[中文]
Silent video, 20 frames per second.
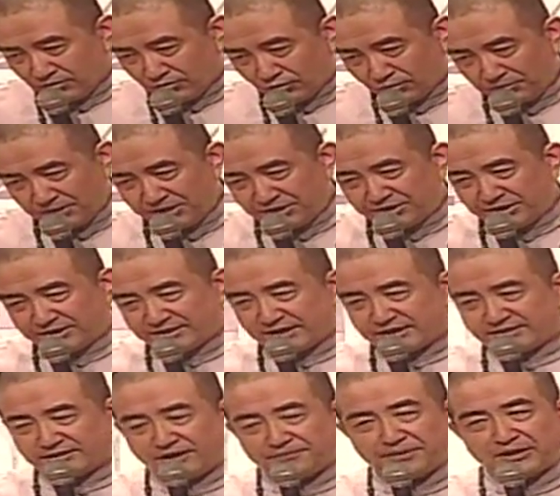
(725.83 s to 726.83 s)
我们已经
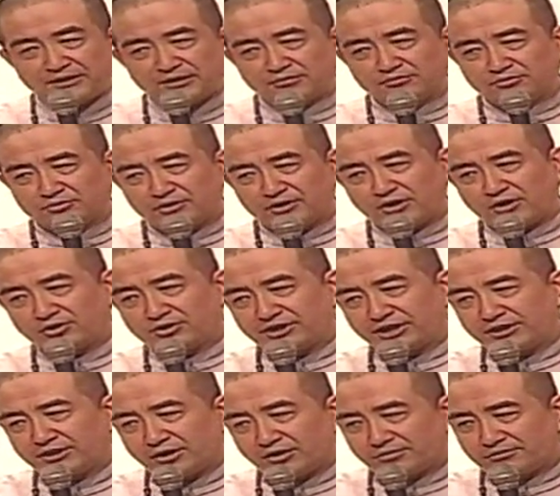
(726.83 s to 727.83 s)
在上篇当中都了
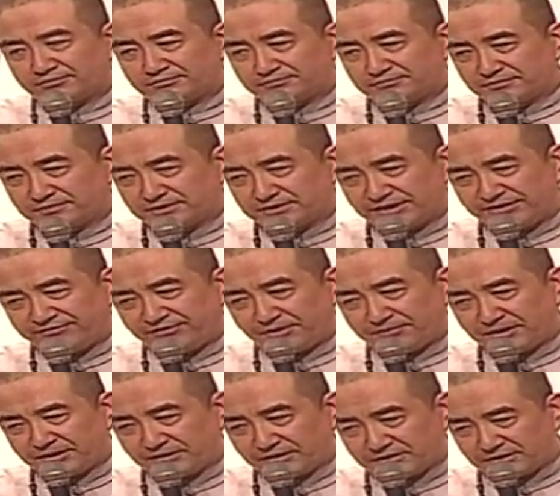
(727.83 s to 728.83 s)
解到这
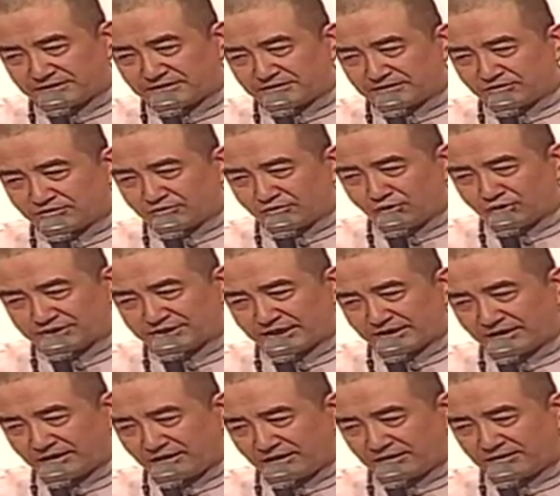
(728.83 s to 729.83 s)
方面的这个过
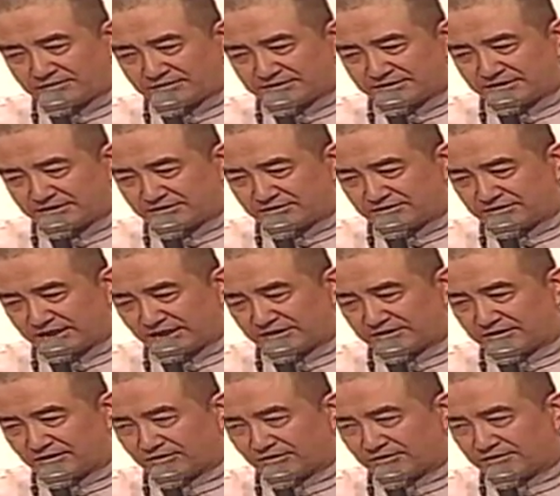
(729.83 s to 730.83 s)
程哈，这里都
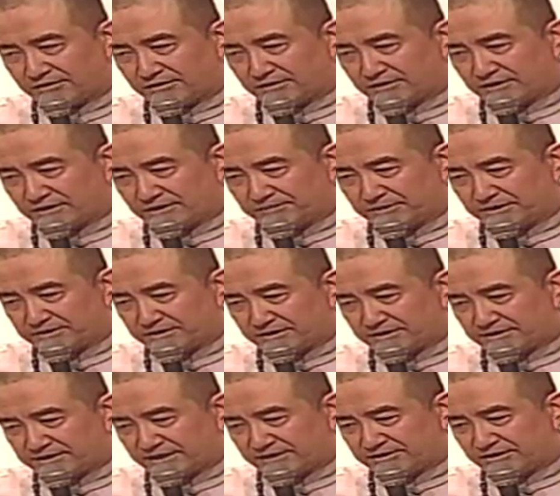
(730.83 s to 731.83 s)
看到了。那么
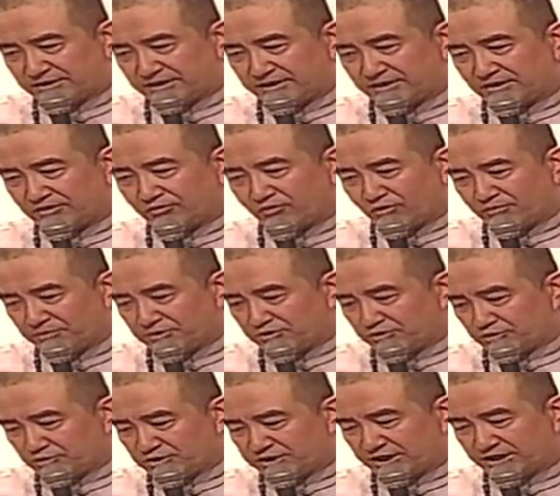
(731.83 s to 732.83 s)
在这里呢，我们
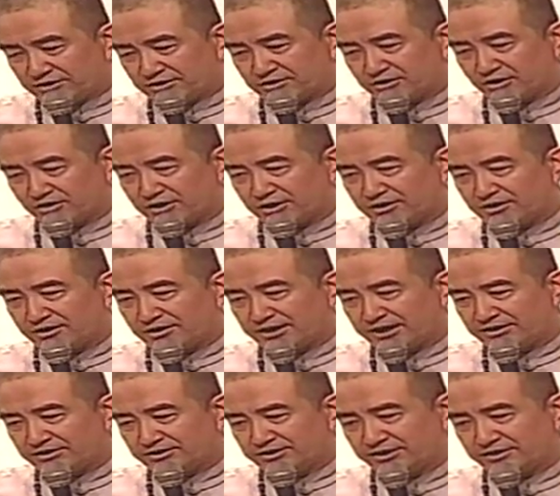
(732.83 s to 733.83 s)
就牵涉到一个
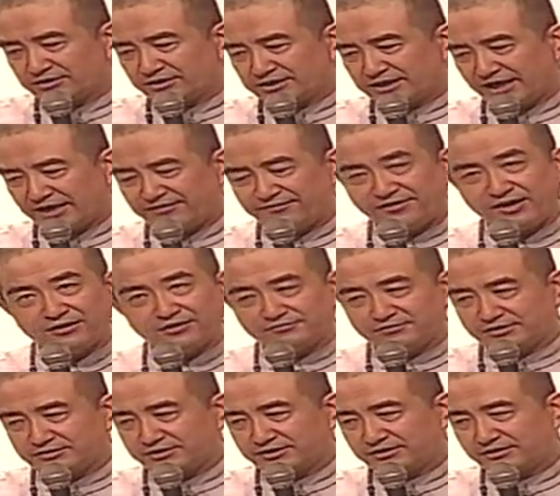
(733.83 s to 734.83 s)
灵性的开发的
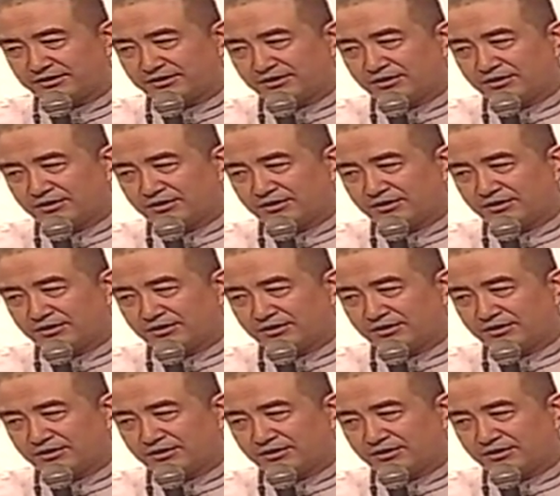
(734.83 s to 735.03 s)
问题。